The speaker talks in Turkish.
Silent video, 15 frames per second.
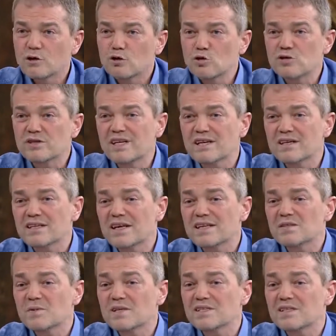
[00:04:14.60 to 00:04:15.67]
rüzgarın
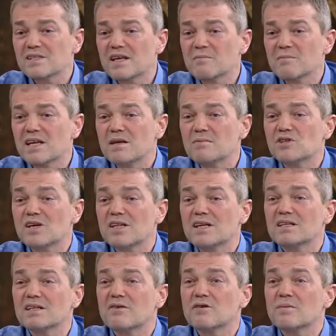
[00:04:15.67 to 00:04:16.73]
esmesinden belli bir
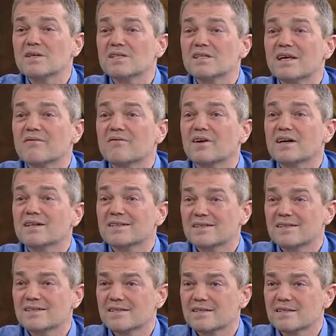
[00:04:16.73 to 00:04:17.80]
şeyleri devirmesinden
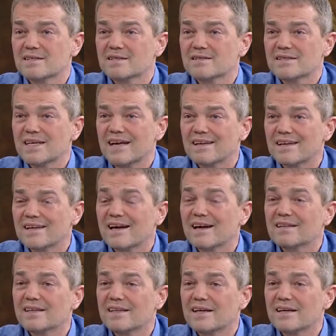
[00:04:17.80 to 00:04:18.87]
farksızdır. Yani
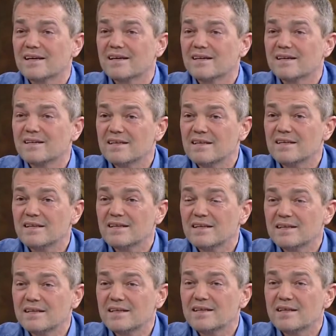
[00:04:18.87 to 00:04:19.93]

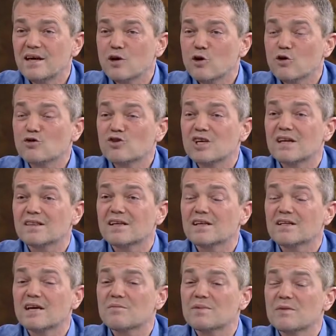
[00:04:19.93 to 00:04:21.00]
iradenin ön
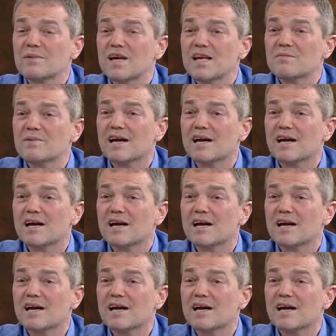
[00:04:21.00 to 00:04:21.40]
şartlarından biri belli